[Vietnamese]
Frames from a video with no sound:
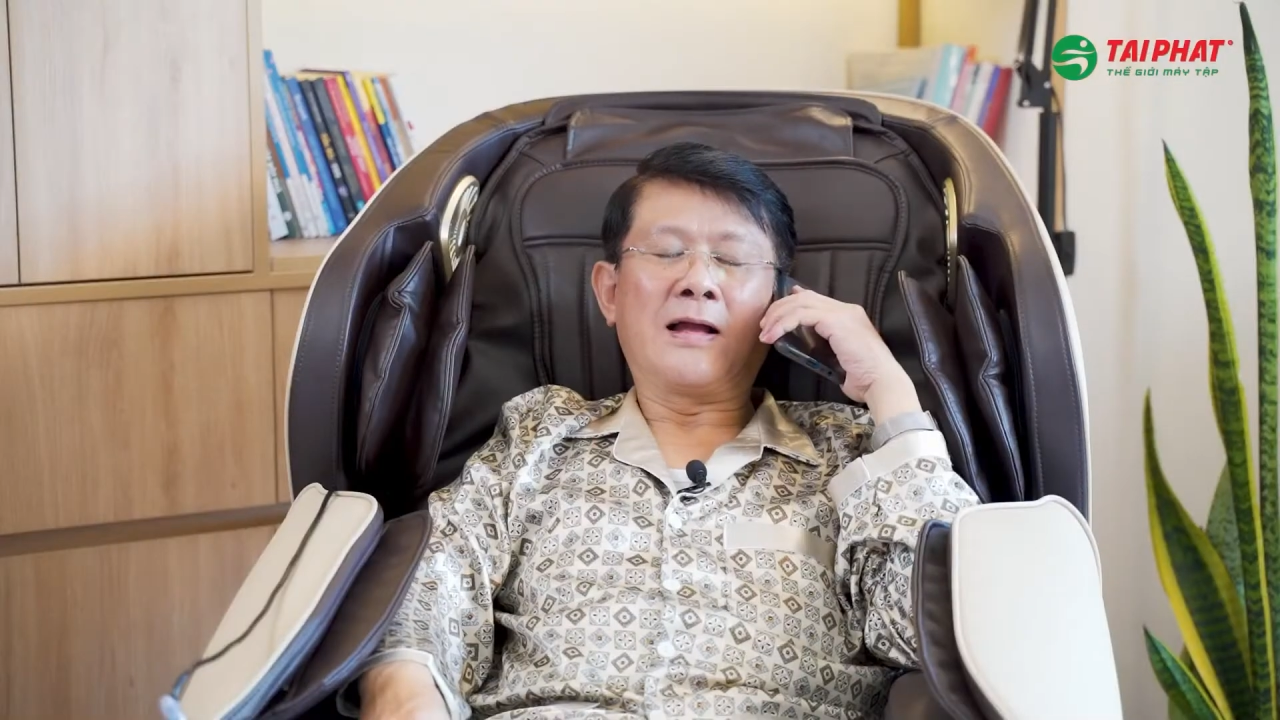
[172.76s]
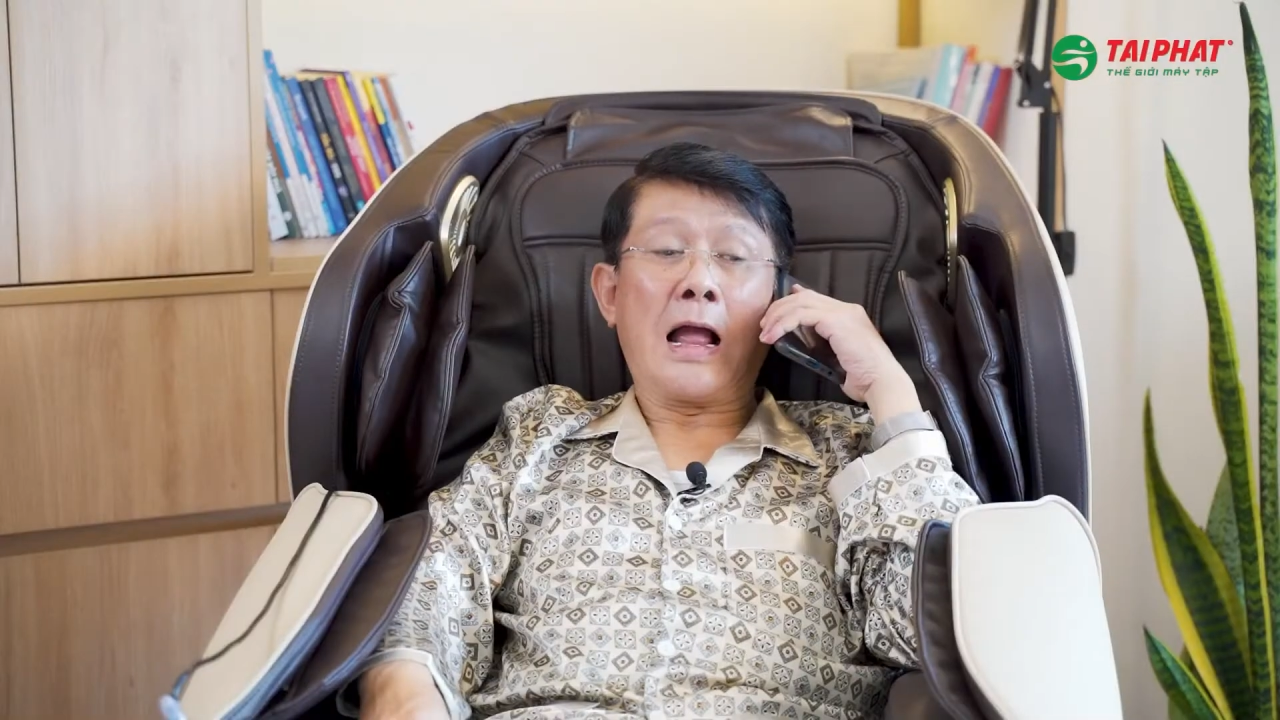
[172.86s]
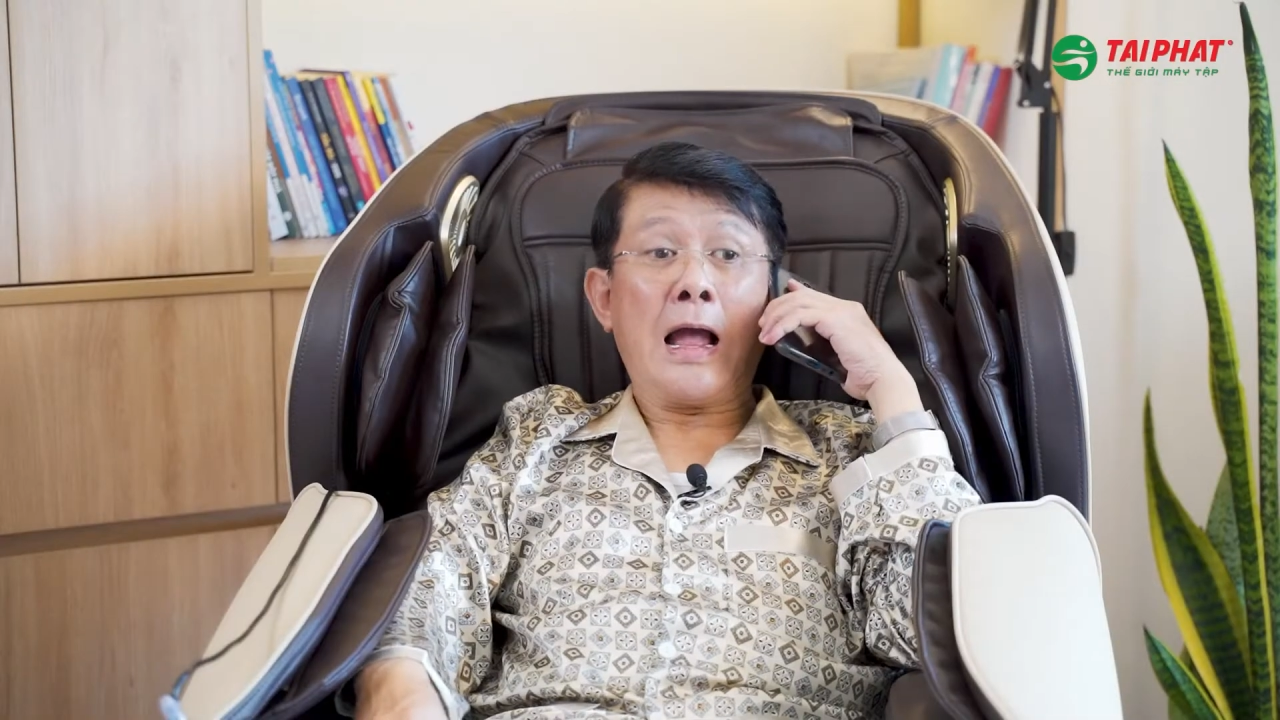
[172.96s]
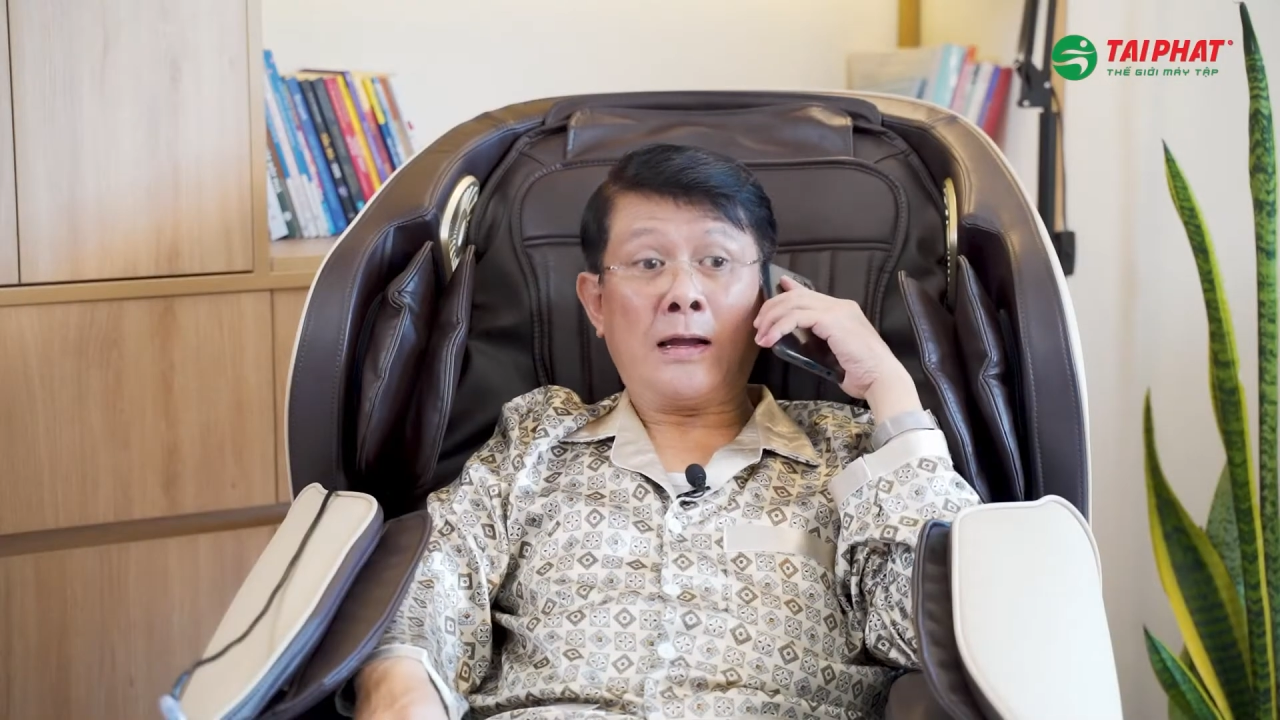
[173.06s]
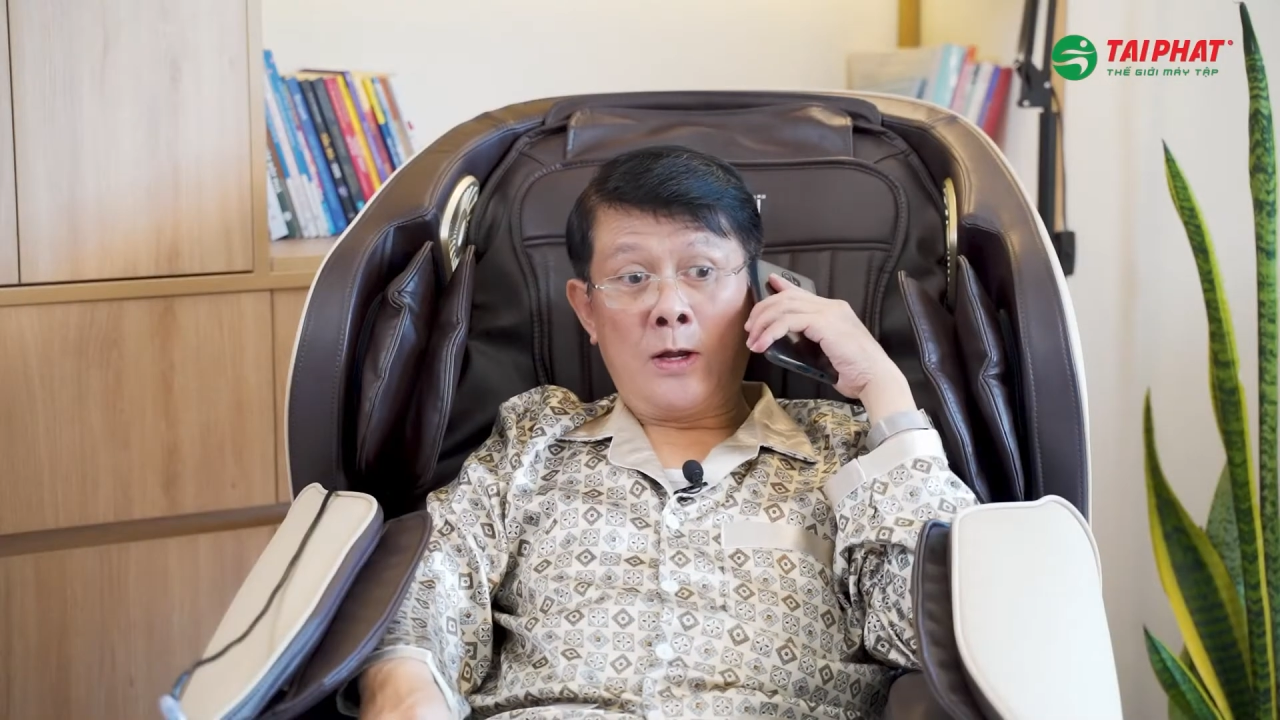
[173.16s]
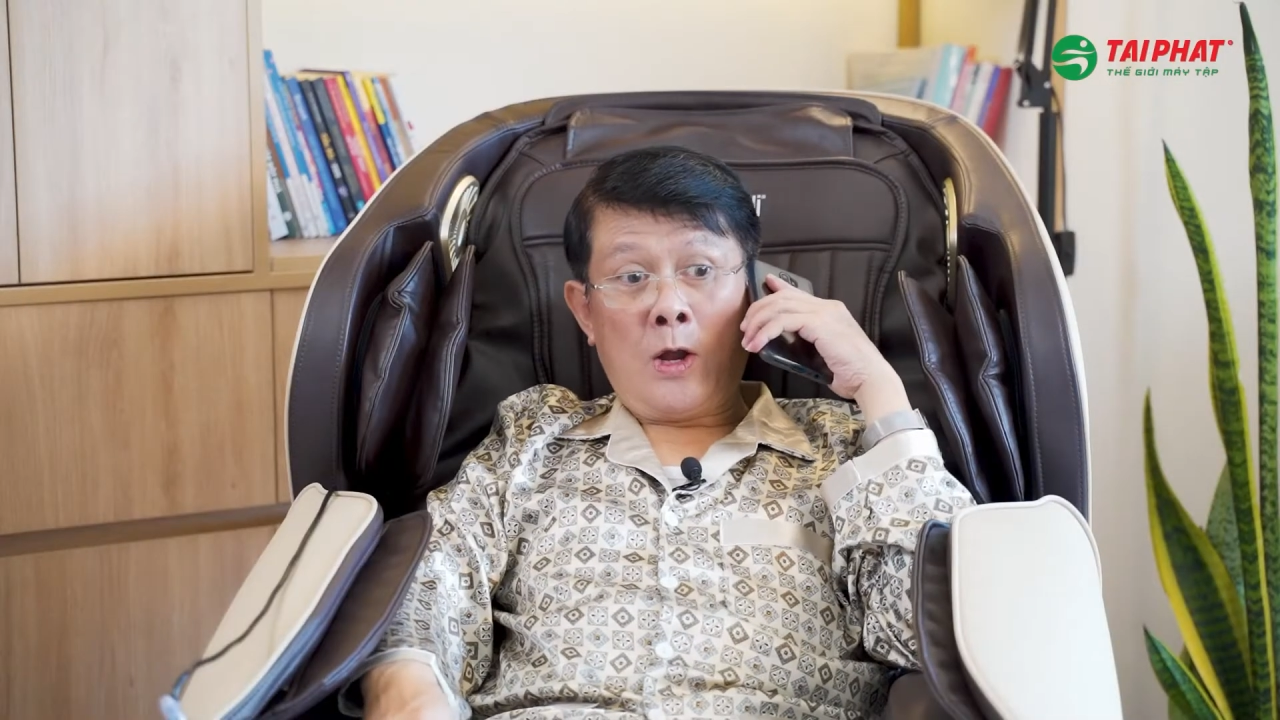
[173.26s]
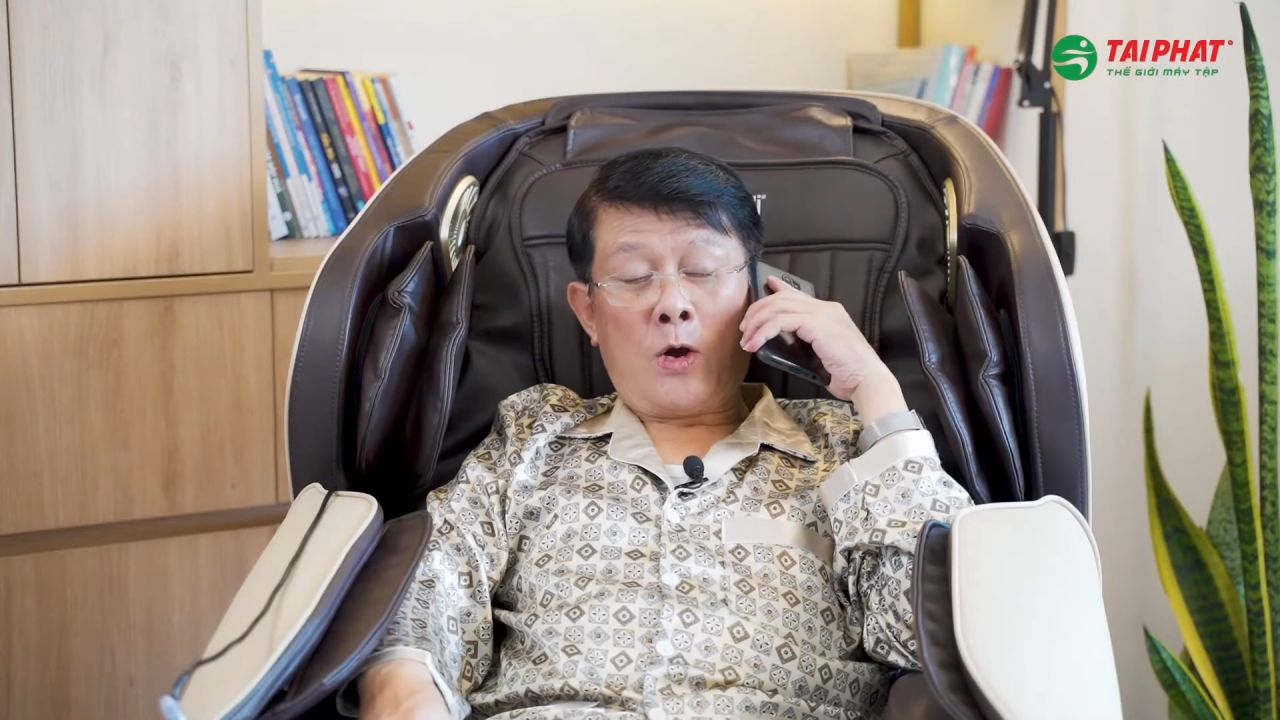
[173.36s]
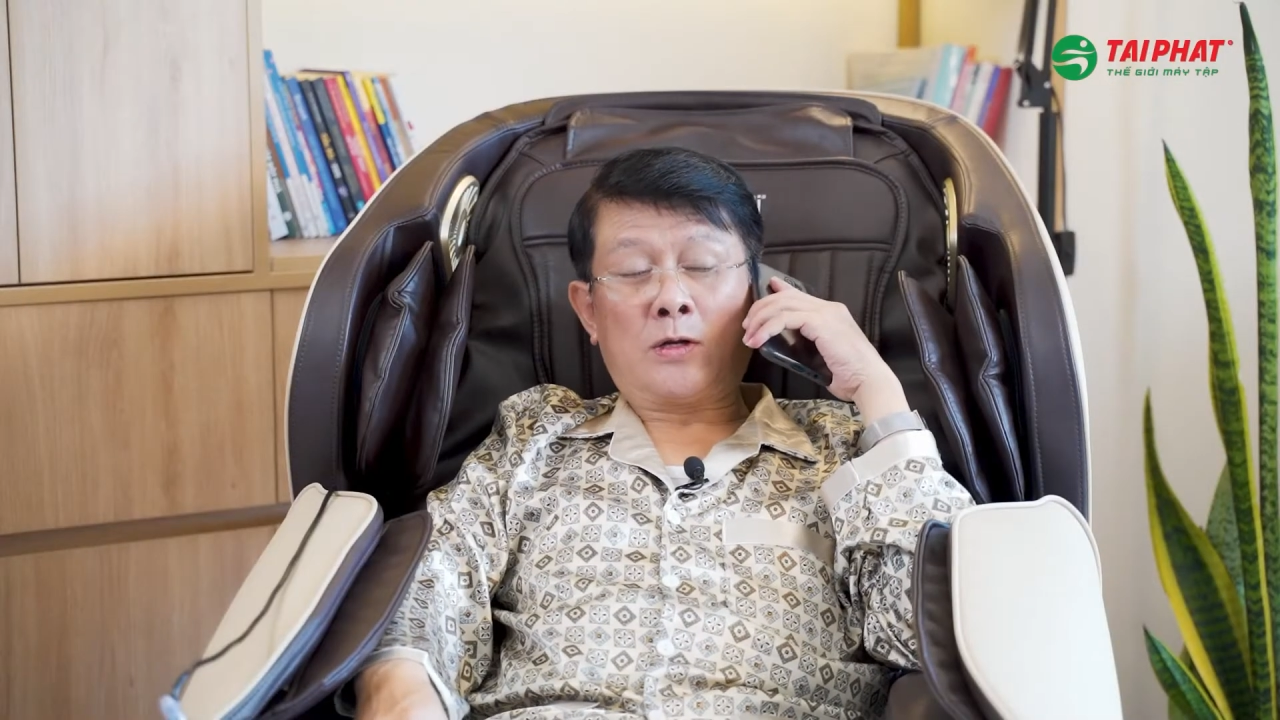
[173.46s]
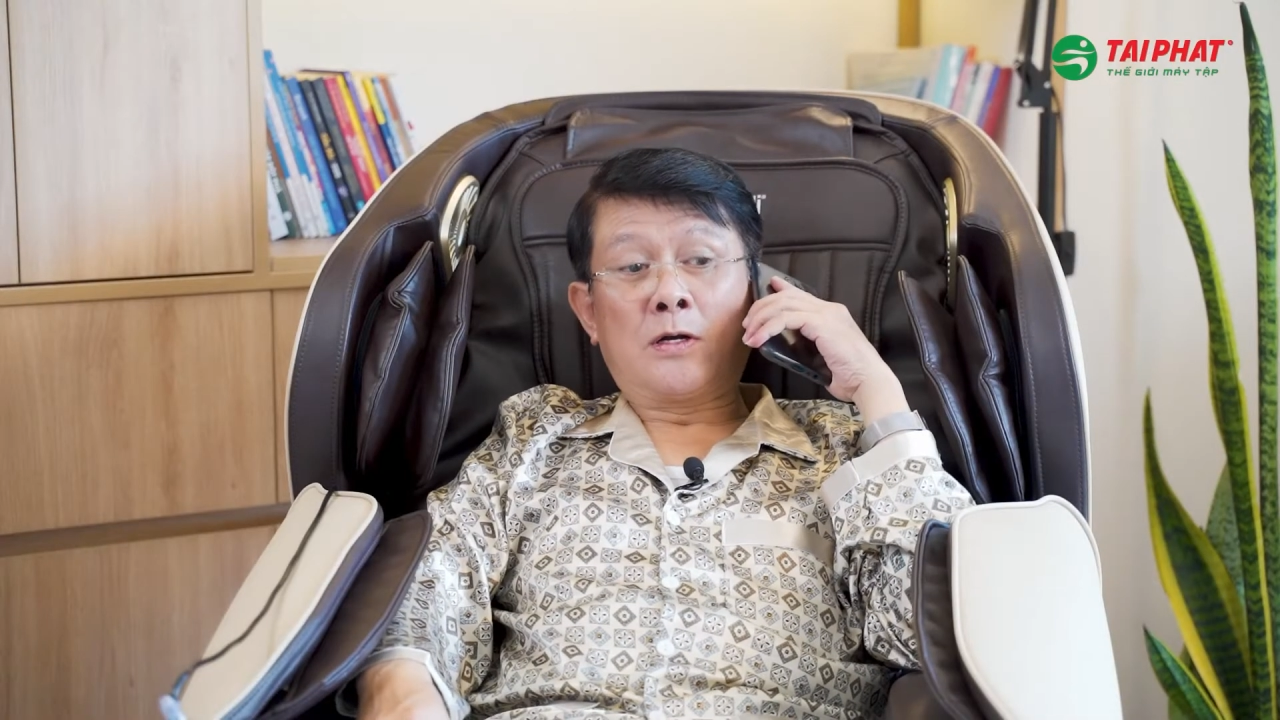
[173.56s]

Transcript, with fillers: à hồi